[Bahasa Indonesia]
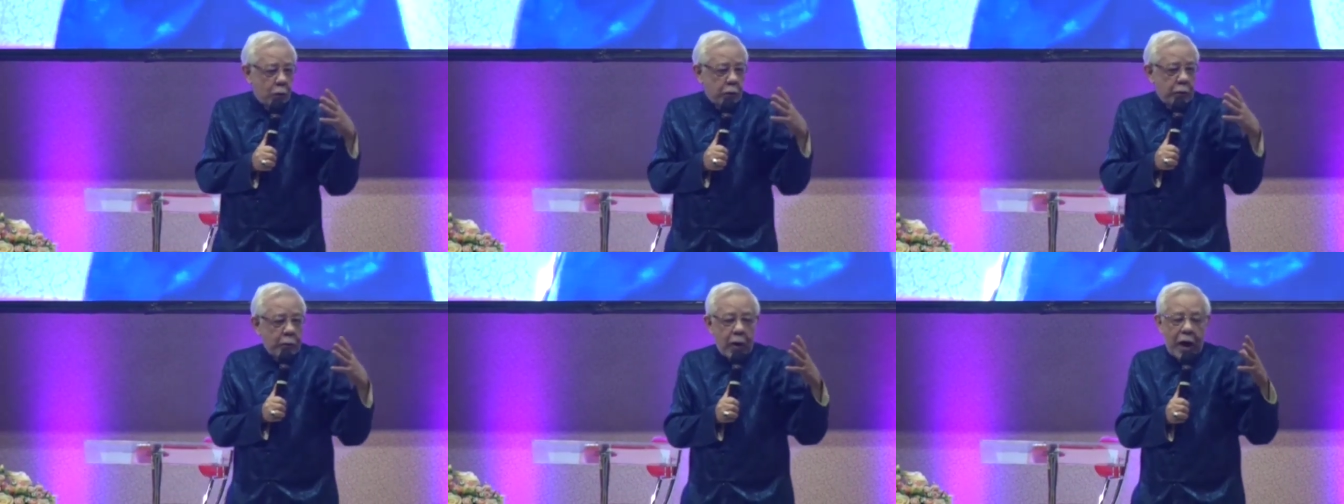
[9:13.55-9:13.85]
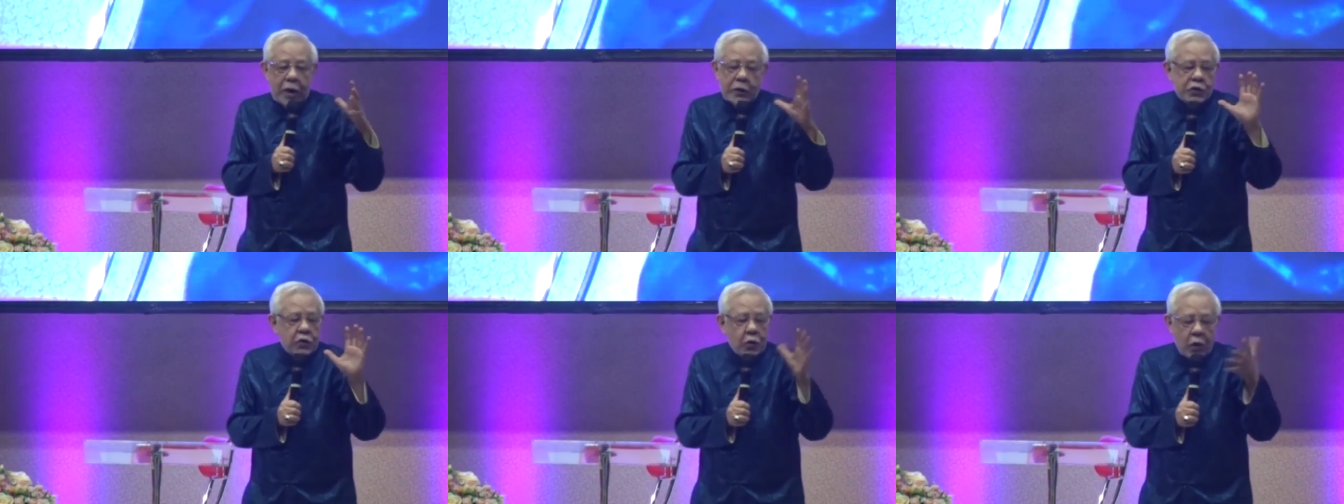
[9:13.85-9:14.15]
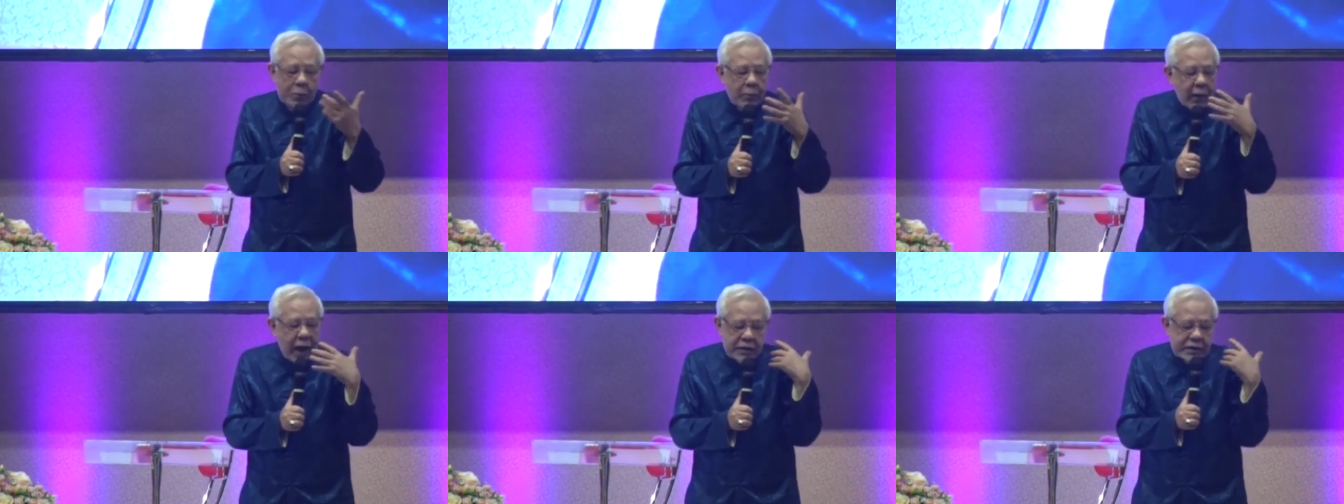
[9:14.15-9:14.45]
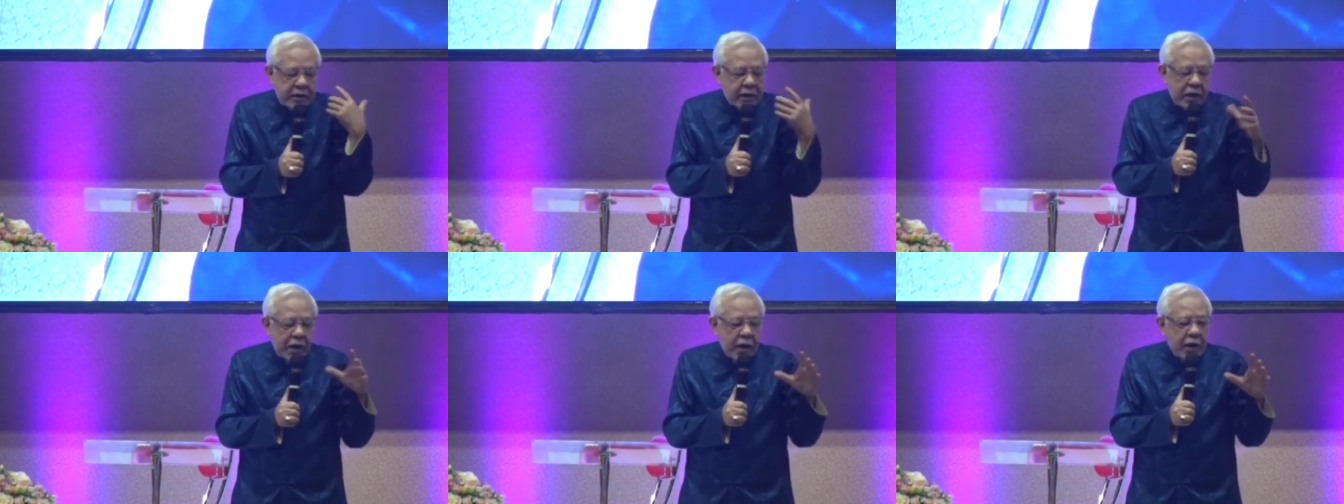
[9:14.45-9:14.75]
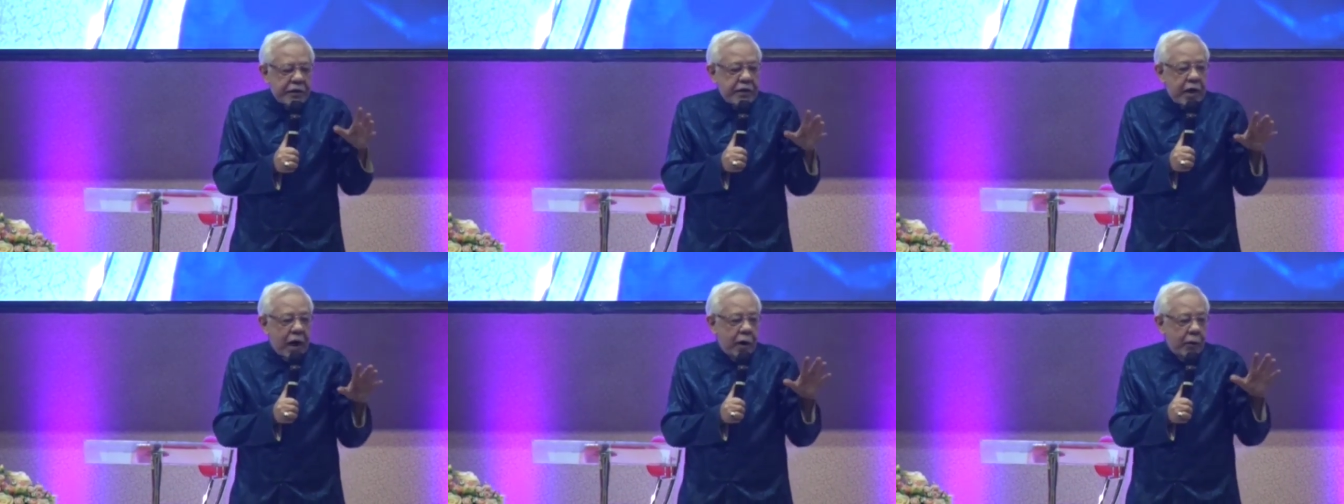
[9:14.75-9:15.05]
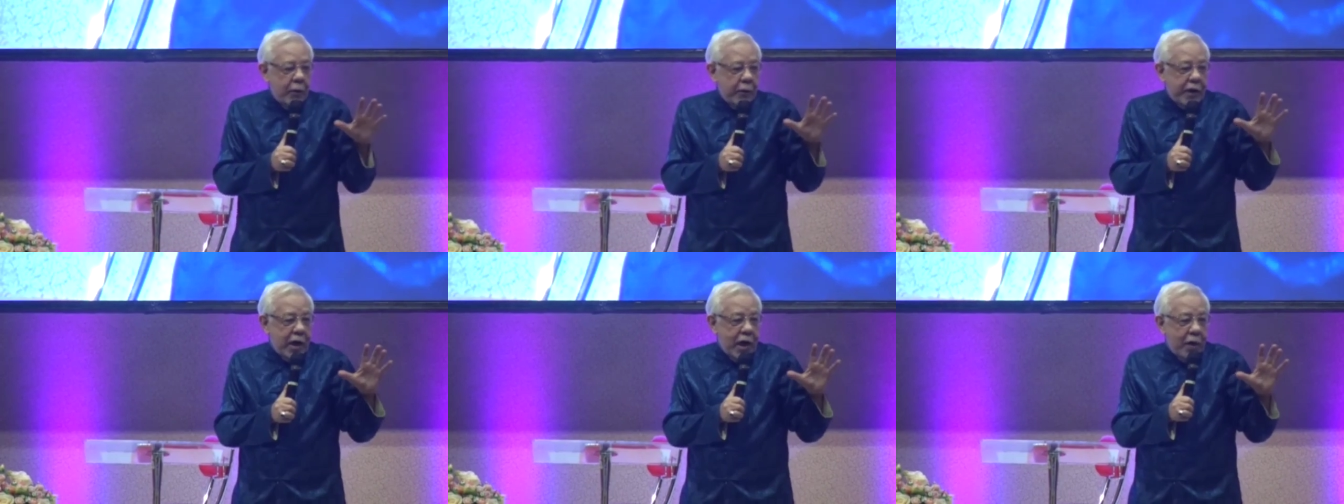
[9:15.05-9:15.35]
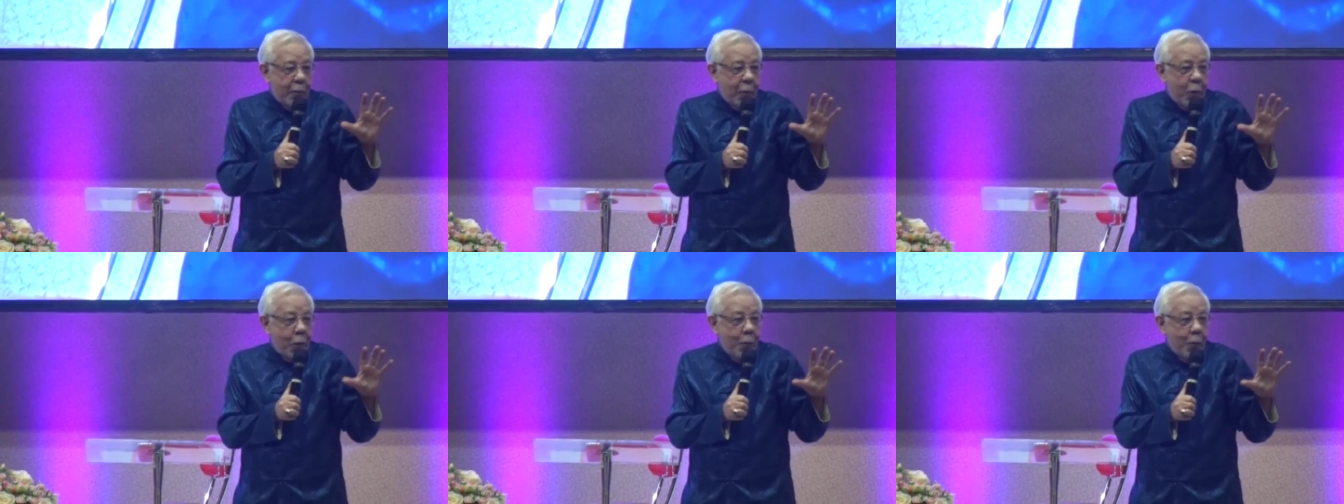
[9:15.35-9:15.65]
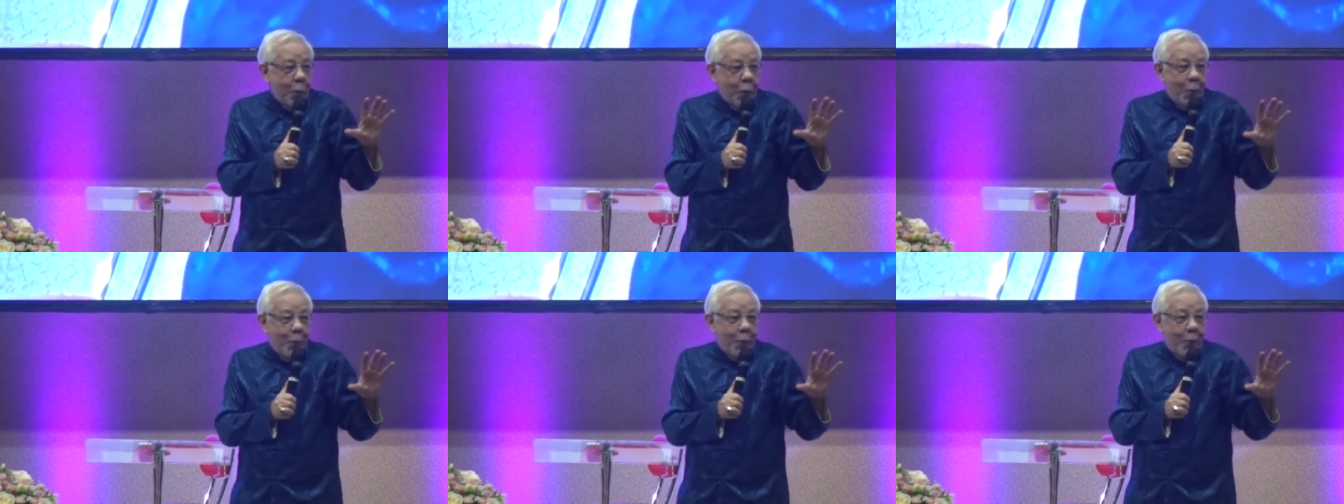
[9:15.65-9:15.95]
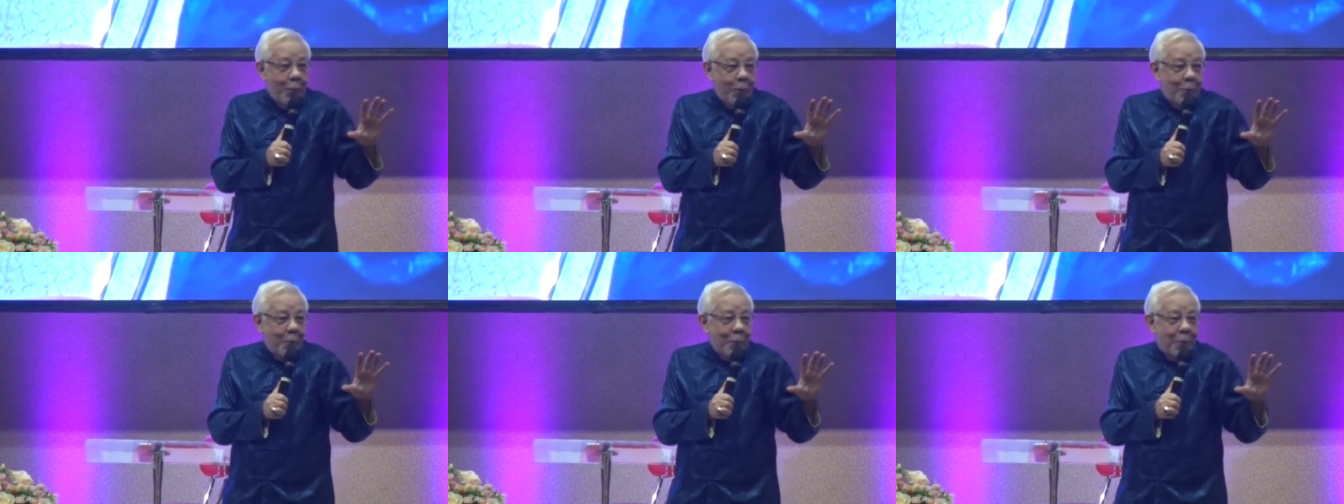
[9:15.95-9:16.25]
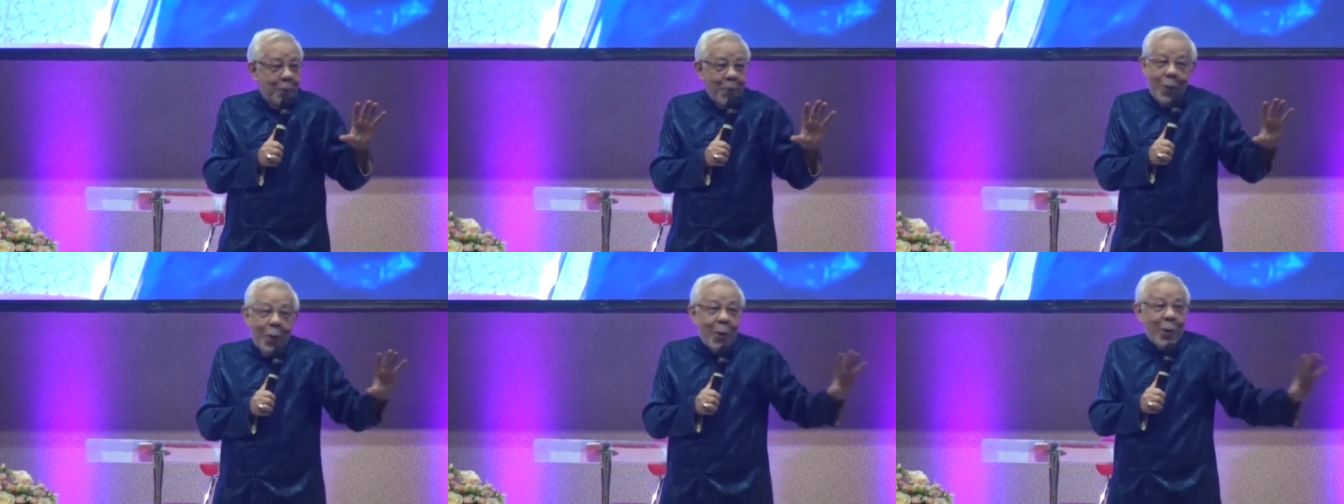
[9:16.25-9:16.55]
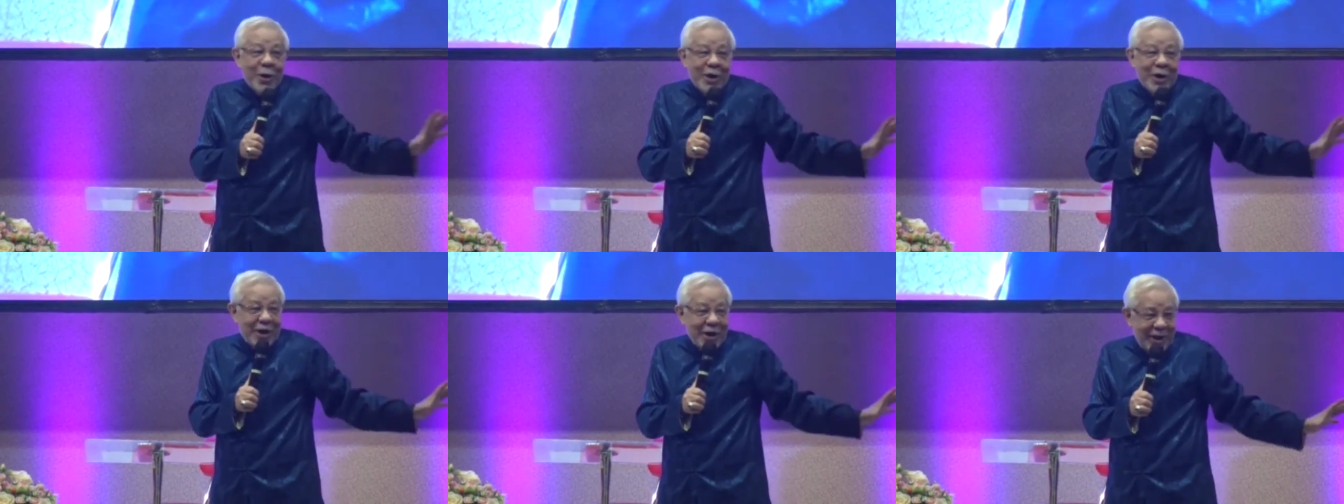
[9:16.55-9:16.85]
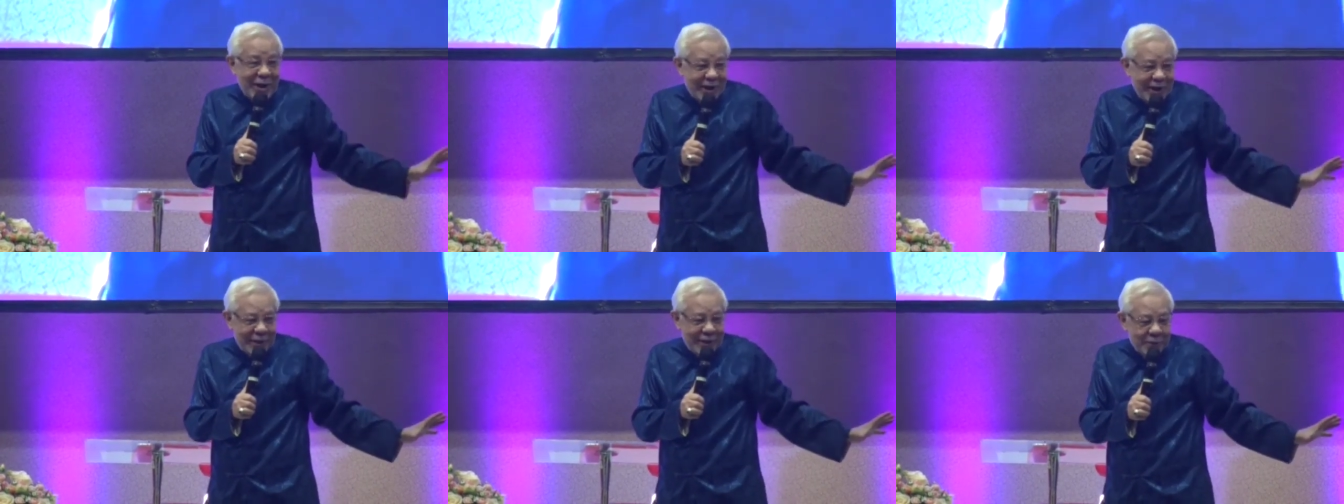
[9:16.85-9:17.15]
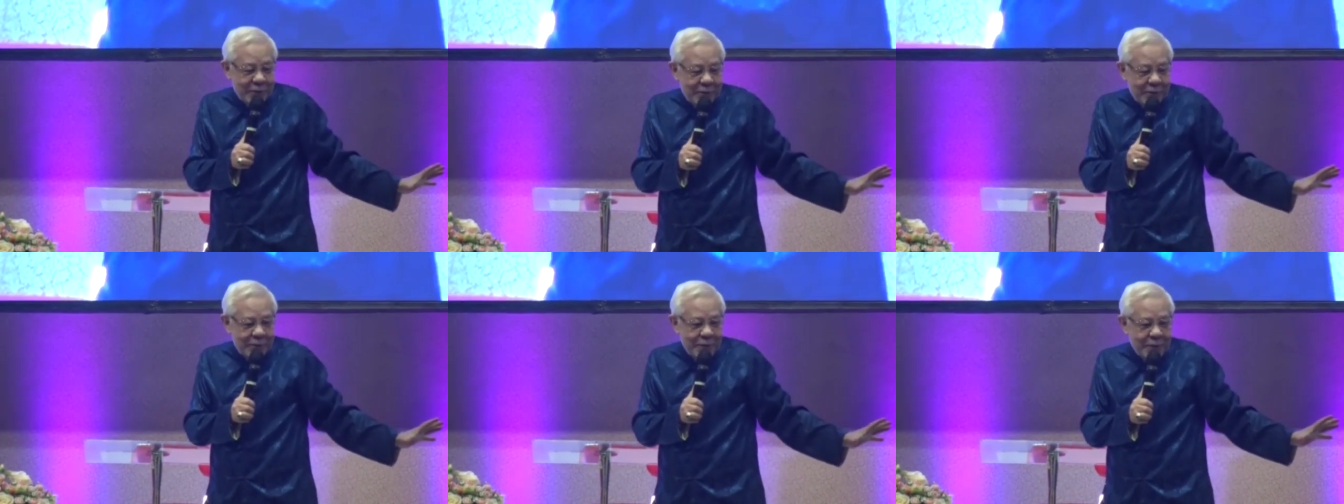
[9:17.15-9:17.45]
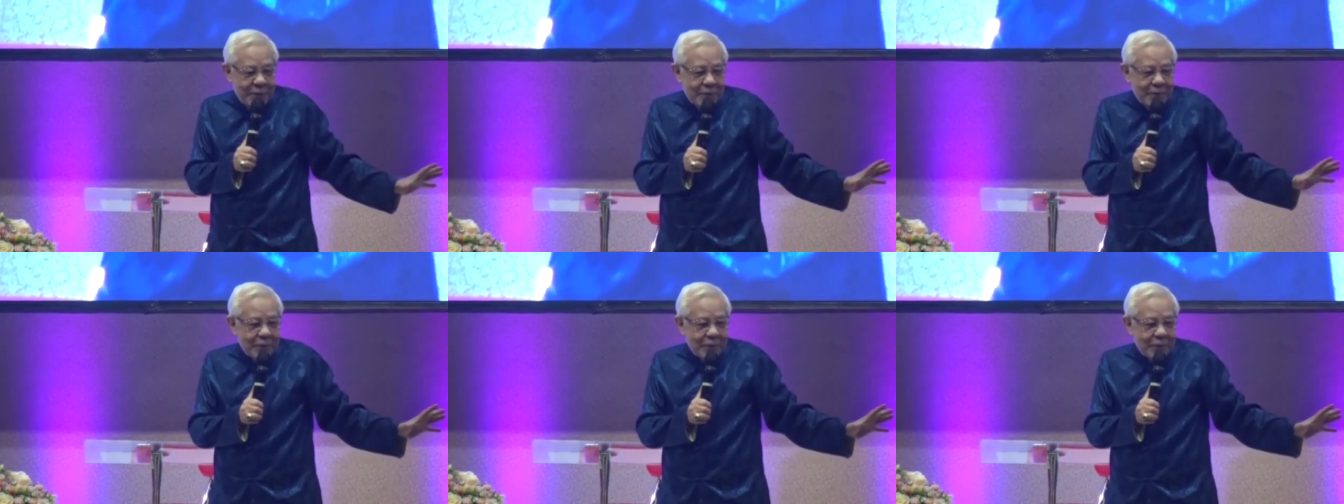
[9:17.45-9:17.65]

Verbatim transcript: ini bukan sok bahasanya, yang yang mau mode gitu,